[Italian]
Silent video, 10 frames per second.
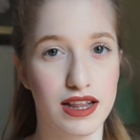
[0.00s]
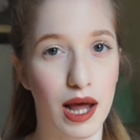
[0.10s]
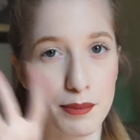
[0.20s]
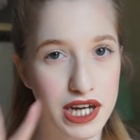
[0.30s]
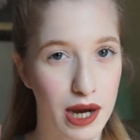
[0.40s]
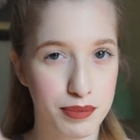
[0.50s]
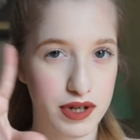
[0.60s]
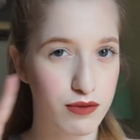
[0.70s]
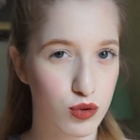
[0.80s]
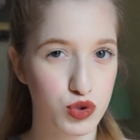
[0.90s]
la Make Up
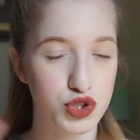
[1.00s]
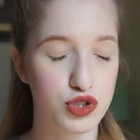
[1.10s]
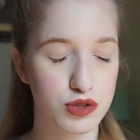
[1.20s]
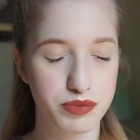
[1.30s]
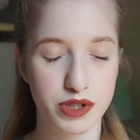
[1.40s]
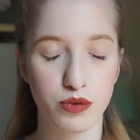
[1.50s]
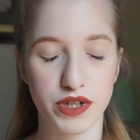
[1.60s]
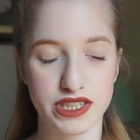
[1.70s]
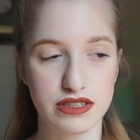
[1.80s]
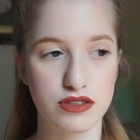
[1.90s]
Revolution per
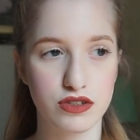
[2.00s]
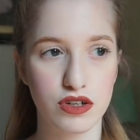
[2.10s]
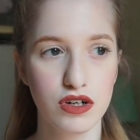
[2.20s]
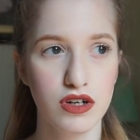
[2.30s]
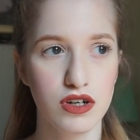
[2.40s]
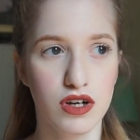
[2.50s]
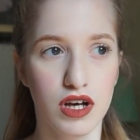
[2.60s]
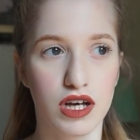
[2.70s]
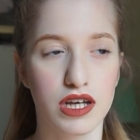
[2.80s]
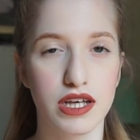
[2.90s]
questo,
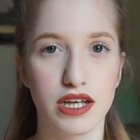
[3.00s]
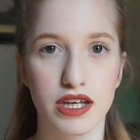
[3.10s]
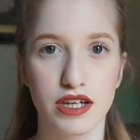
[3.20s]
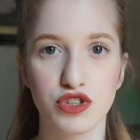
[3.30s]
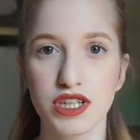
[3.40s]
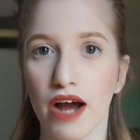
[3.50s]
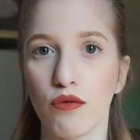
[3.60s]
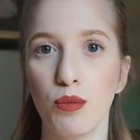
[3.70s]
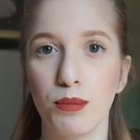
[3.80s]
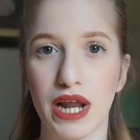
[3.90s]
eh,
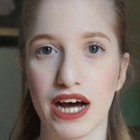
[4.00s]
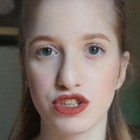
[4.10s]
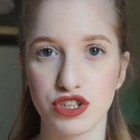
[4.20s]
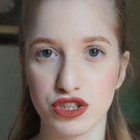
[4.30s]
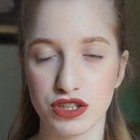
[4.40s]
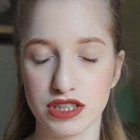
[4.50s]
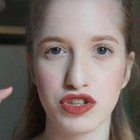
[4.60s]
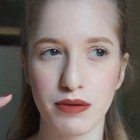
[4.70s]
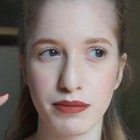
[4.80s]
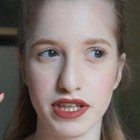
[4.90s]
cercavo un blush
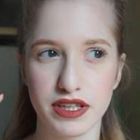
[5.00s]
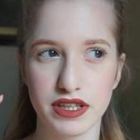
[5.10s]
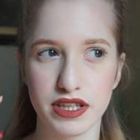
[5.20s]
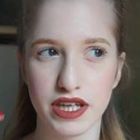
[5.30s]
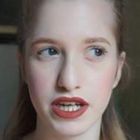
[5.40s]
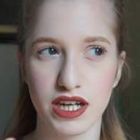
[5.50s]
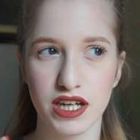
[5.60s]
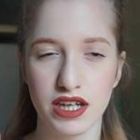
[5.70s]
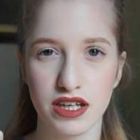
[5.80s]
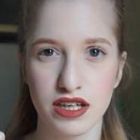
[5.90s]
leggermente
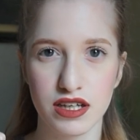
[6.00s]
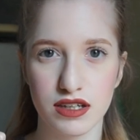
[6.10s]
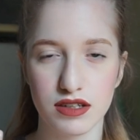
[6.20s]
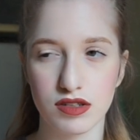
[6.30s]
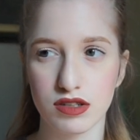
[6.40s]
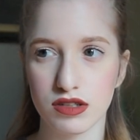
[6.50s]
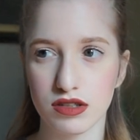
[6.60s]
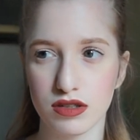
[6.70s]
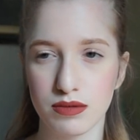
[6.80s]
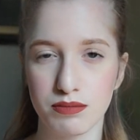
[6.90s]

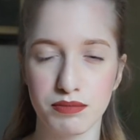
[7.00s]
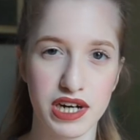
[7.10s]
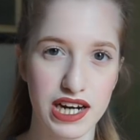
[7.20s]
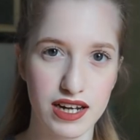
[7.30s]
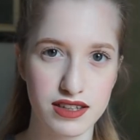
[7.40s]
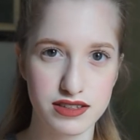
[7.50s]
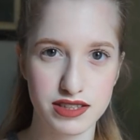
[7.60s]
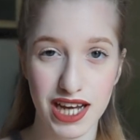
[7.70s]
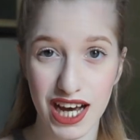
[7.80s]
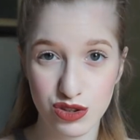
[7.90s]
eh,
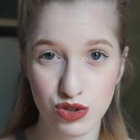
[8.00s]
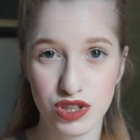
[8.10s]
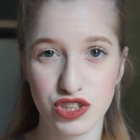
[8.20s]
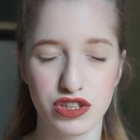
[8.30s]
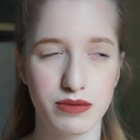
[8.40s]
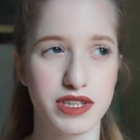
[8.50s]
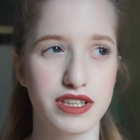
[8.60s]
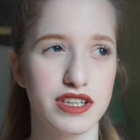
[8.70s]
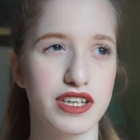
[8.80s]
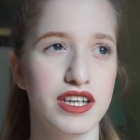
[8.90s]
brillantinato,
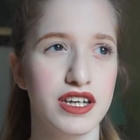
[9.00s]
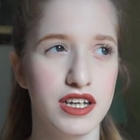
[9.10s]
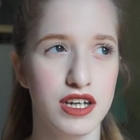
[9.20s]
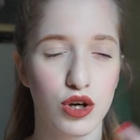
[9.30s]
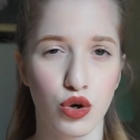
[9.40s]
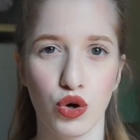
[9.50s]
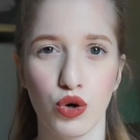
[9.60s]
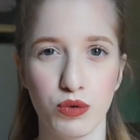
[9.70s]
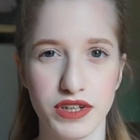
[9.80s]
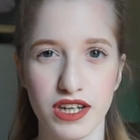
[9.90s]
leggermente
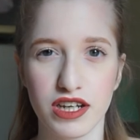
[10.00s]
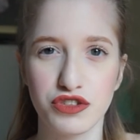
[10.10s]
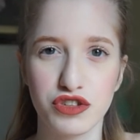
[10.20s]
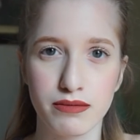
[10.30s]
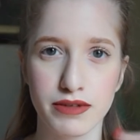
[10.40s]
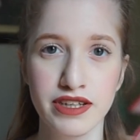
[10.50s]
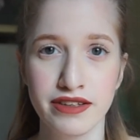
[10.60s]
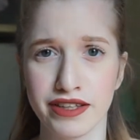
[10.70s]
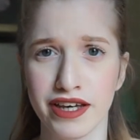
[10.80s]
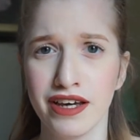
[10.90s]
glowy,
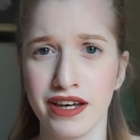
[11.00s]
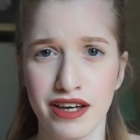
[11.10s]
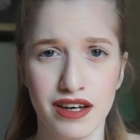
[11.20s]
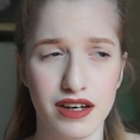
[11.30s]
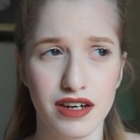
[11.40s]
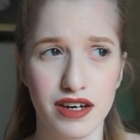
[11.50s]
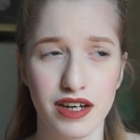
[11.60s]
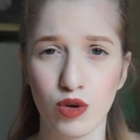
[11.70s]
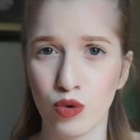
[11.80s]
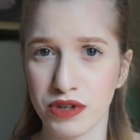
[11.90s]
leggermente
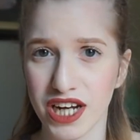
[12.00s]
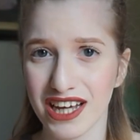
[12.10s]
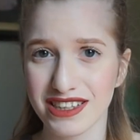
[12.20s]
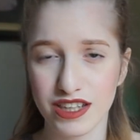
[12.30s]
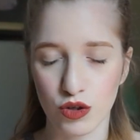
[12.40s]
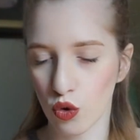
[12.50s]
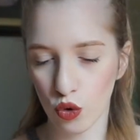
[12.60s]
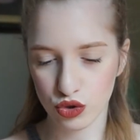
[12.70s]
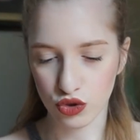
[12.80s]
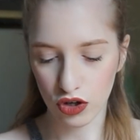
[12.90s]
eh, illuminante, non
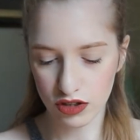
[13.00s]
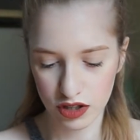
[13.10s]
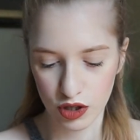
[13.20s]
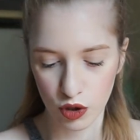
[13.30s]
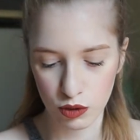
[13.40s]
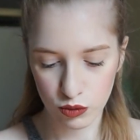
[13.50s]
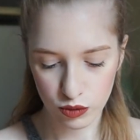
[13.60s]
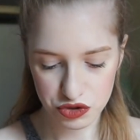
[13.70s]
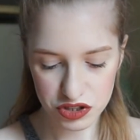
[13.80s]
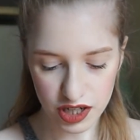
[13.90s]
lo so,
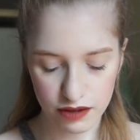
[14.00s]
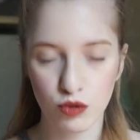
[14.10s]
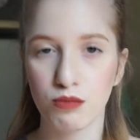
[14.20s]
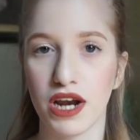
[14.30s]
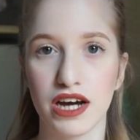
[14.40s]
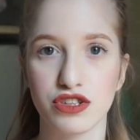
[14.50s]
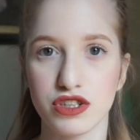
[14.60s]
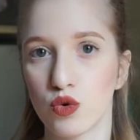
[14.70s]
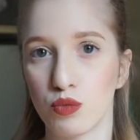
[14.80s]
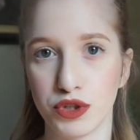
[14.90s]
Comunque cercavo un
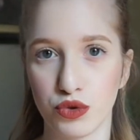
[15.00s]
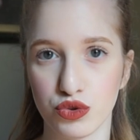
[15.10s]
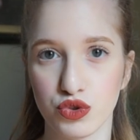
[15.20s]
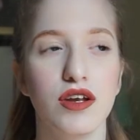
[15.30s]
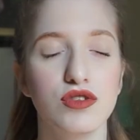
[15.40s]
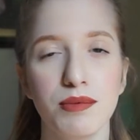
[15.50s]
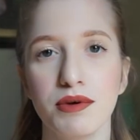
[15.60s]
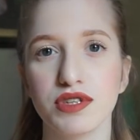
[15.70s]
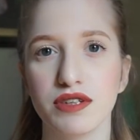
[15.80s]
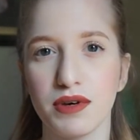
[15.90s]
blush luminoso e non
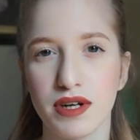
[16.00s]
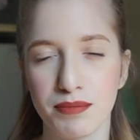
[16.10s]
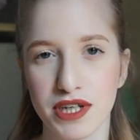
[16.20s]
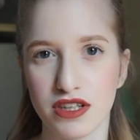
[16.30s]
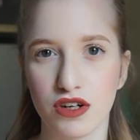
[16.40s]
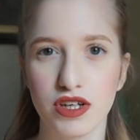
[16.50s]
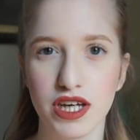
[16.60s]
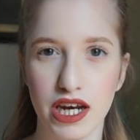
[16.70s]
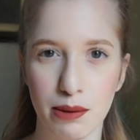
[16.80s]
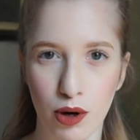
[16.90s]
sapevo se far prenderlo in
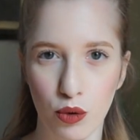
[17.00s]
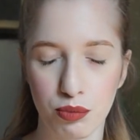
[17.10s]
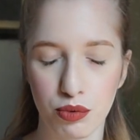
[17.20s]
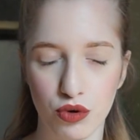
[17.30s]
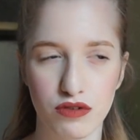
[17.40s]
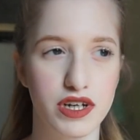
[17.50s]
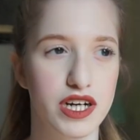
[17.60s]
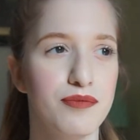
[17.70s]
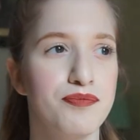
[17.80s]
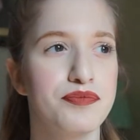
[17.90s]
crema o in
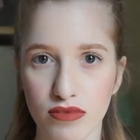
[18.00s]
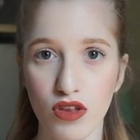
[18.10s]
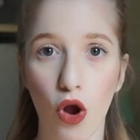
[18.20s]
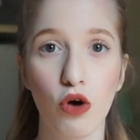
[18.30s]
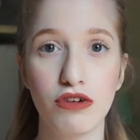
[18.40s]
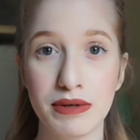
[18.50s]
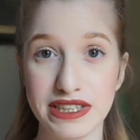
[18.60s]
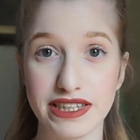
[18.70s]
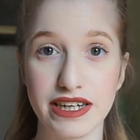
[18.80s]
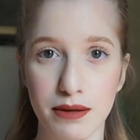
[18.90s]
polvere.
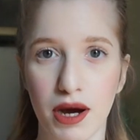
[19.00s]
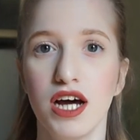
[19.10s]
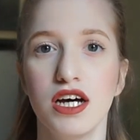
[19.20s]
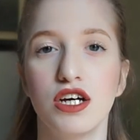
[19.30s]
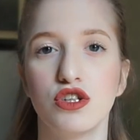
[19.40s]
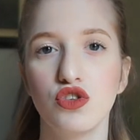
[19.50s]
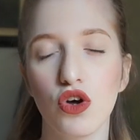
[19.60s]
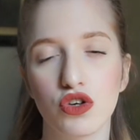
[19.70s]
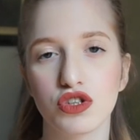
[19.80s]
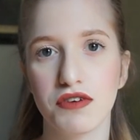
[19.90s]
Ovviamente in crema
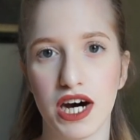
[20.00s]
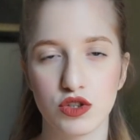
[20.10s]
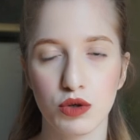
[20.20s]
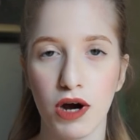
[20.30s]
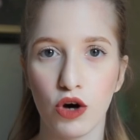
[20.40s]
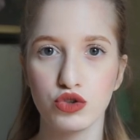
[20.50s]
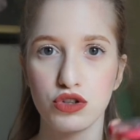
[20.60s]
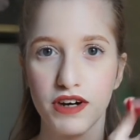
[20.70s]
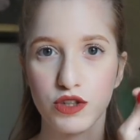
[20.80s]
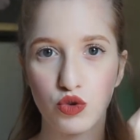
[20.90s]
non l'ho trovato, ma ho
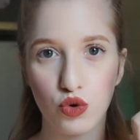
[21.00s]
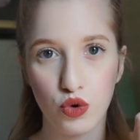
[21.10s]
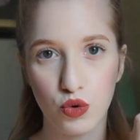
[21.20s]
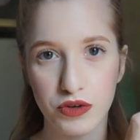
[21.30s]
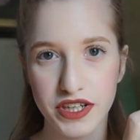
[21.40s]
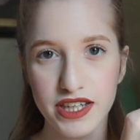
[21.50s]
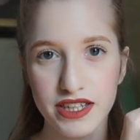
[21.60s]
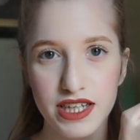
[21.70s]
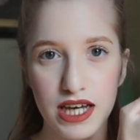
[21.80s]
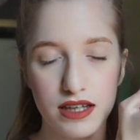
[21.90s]
trovato lui
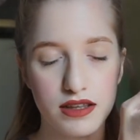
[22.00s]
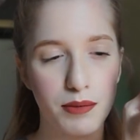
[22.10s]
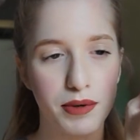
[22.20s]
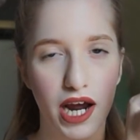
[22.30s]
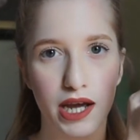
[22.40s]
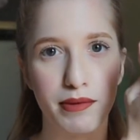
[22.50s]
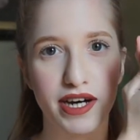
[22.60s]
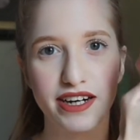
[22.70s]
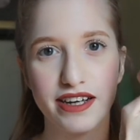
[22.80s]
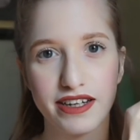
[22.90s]
da
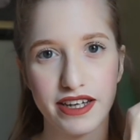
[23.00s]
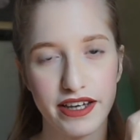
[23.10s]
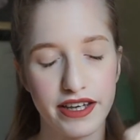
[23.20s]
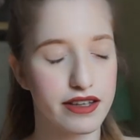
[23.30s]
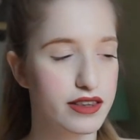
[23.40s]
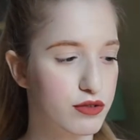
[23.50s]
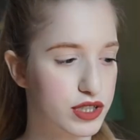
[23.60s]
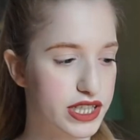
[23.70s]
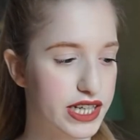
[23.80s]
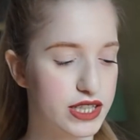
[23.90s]
Primark e devo
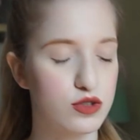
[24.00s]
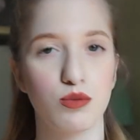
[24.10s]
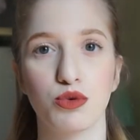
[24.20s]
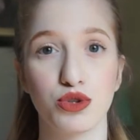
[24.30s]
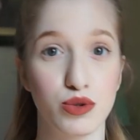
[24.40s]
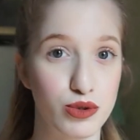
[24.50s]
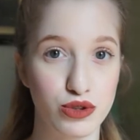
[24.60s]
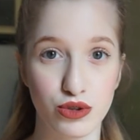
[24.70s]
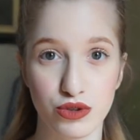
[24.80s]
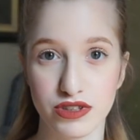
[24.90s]
dire che sono molto
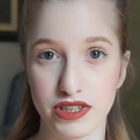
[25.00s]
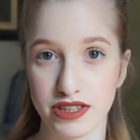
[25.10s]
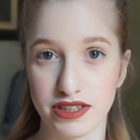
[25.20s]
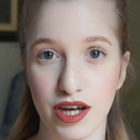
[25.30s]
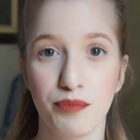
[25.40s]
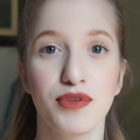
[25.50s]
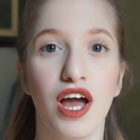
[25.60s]
molto contenta.